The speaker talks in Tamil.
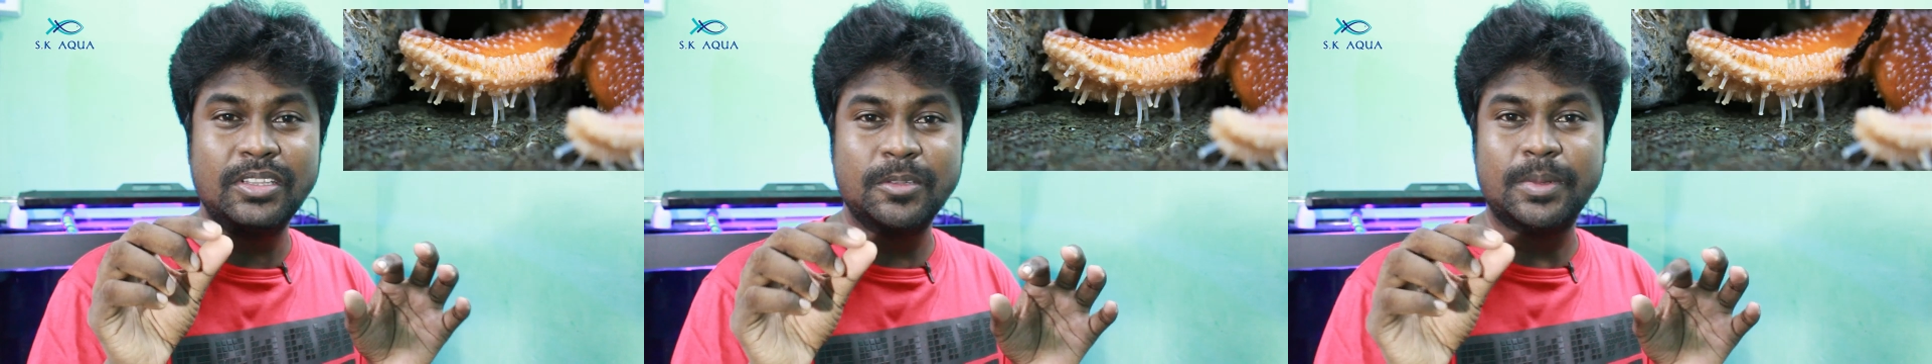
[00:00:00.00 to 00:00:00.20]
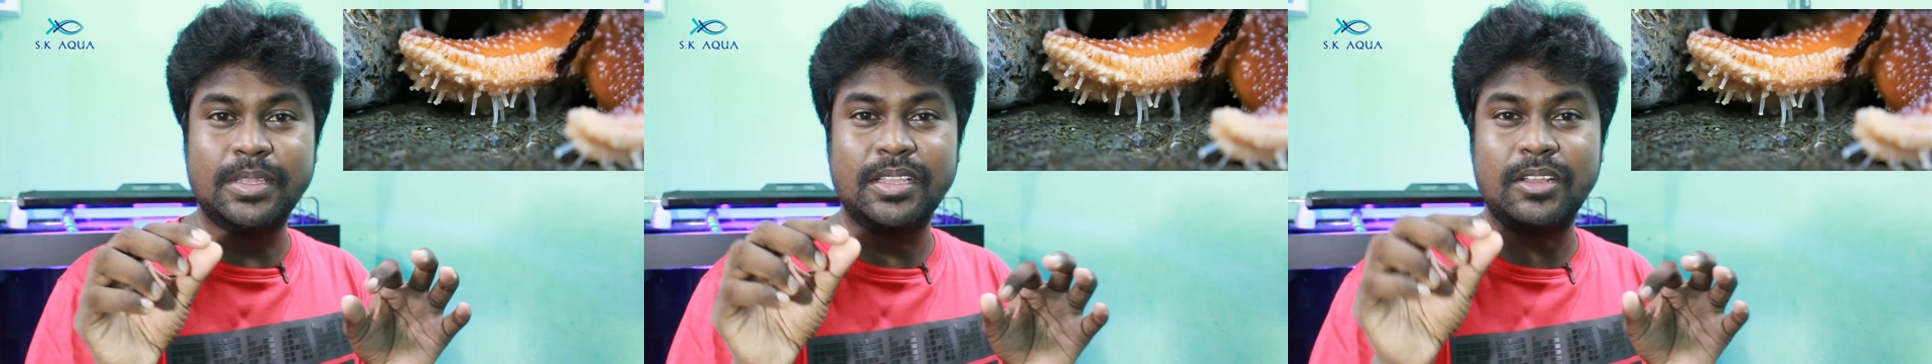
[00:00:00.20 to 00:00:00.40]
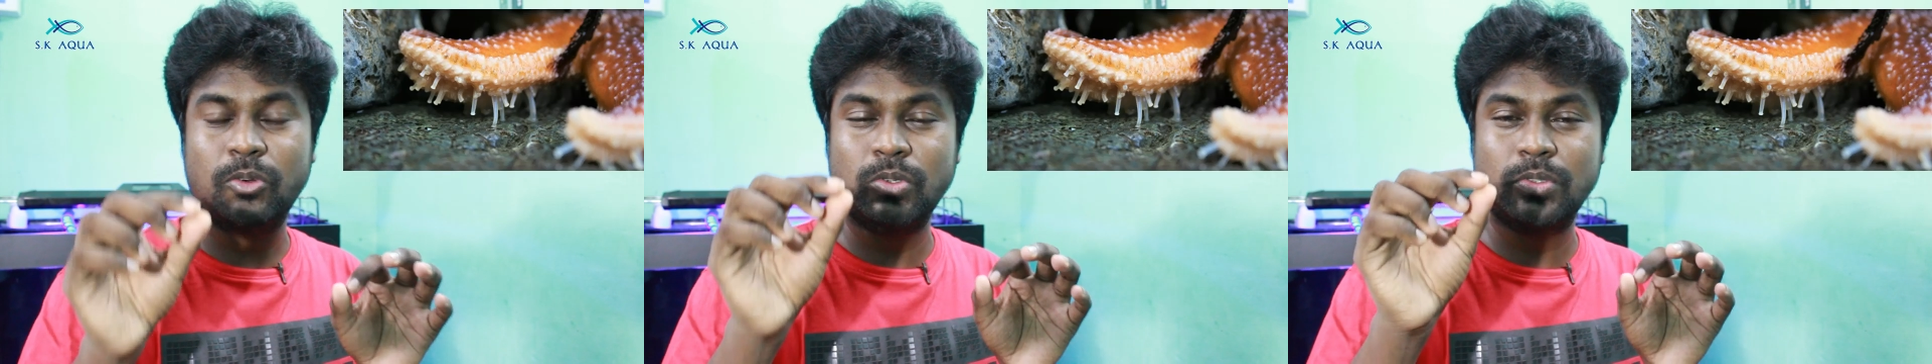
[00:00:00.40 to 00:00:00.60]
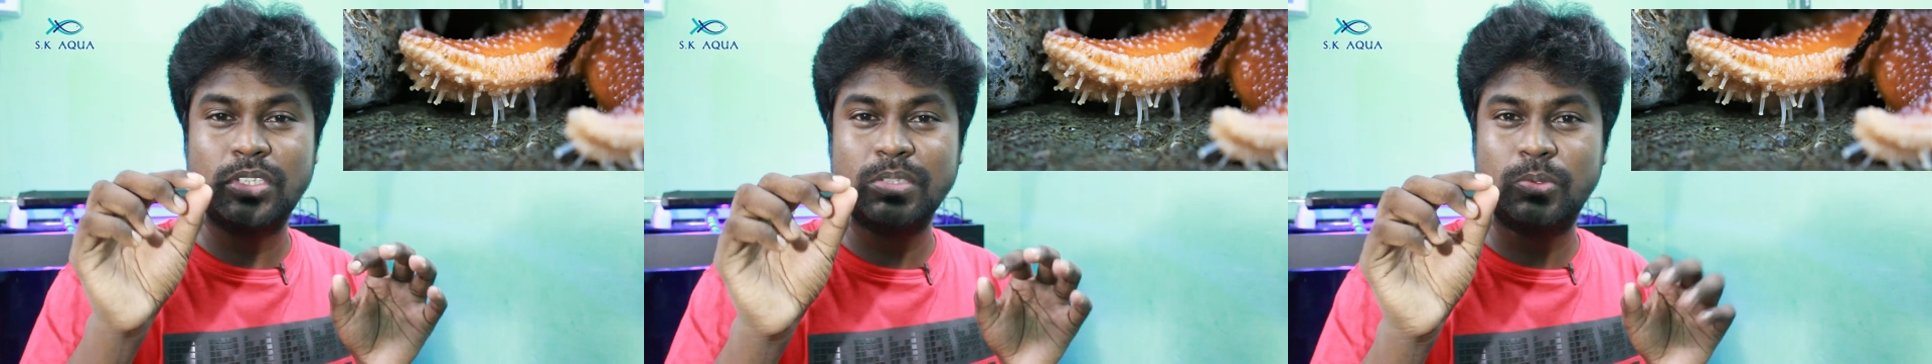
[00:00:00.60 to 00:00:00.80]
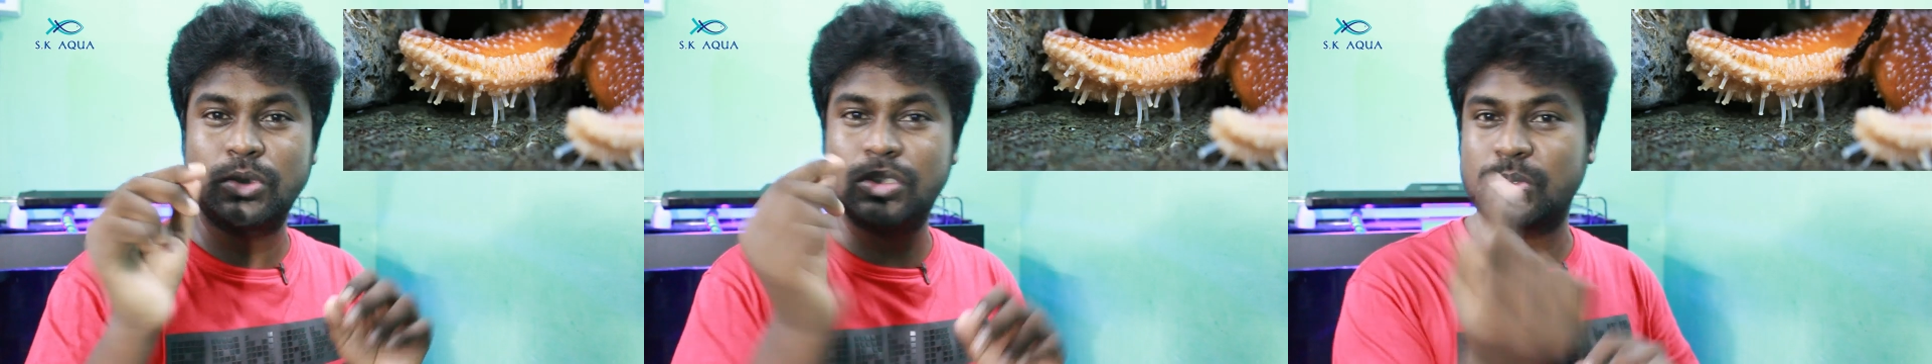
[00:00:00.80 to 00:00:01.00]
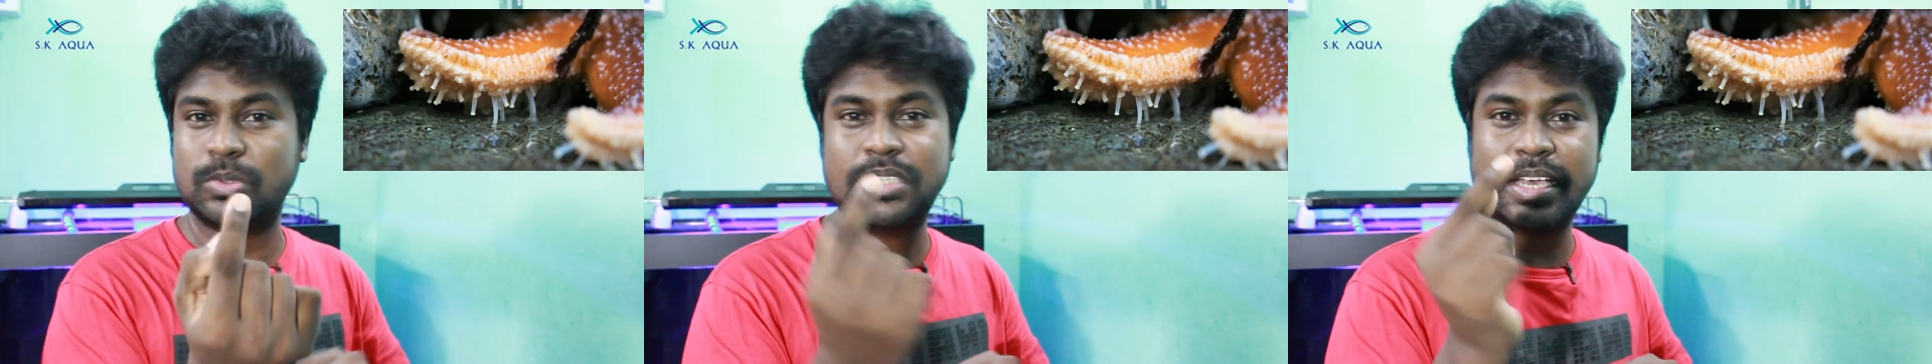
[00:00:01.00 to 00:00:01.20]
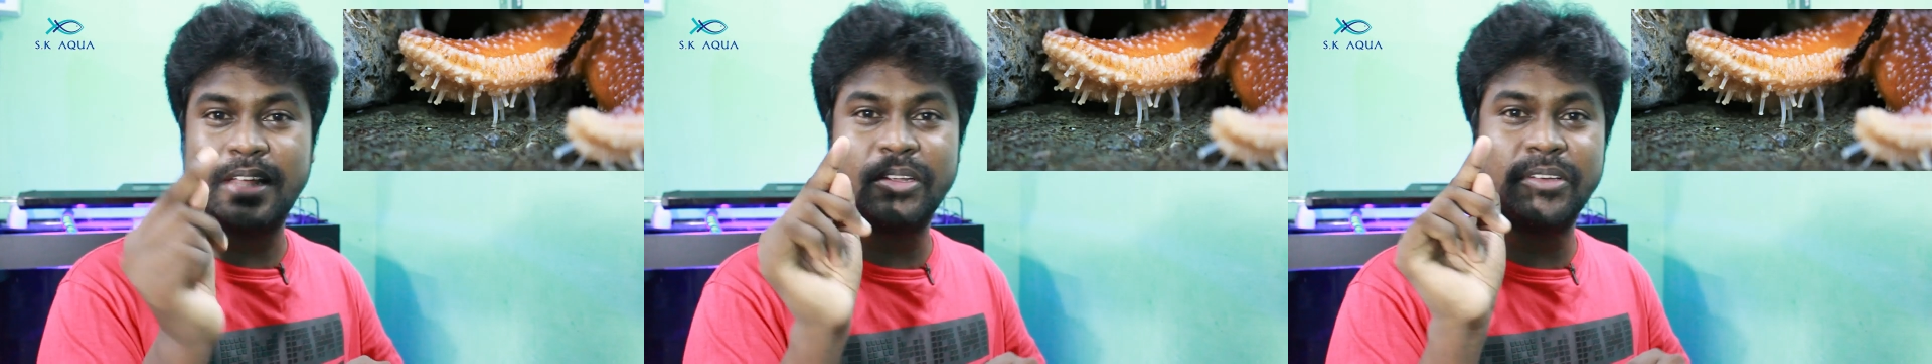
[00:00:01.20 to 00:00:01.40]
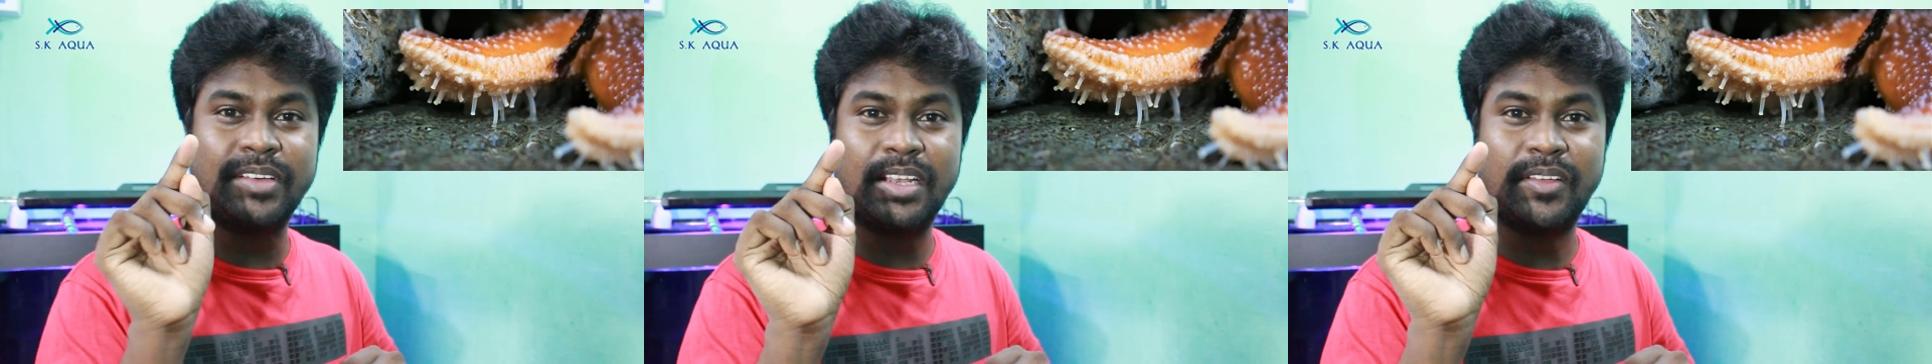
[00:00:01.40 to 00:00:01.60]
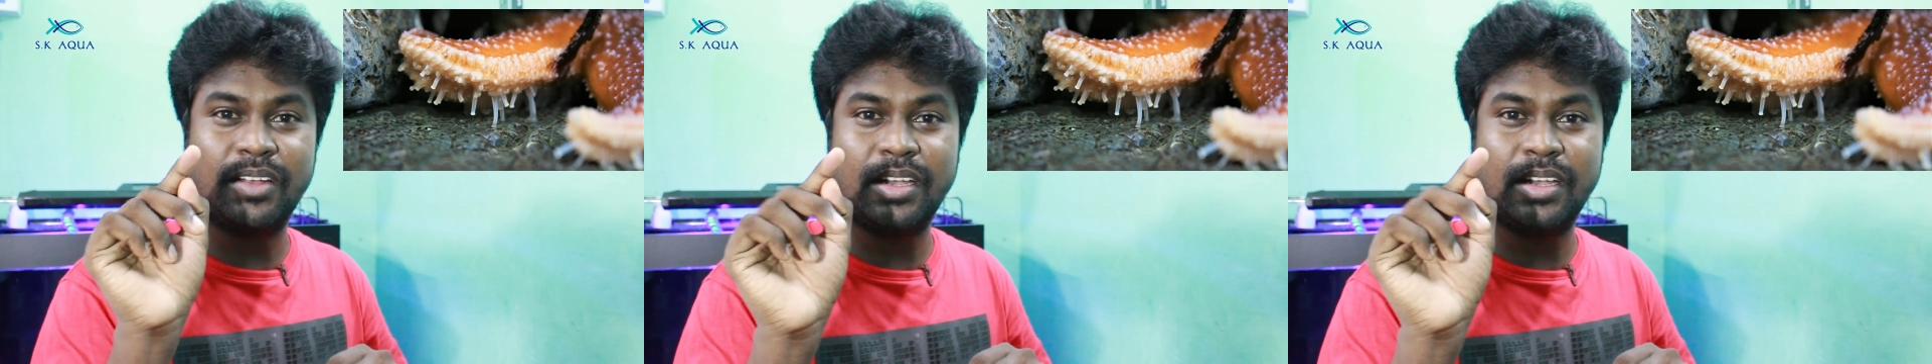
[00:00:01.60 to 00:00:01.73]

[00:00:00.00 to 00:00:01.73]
வந்து பார்த்தீங்கன்னா குச்சி குச்சி குச்சியாக இருக்கும் வெள்ள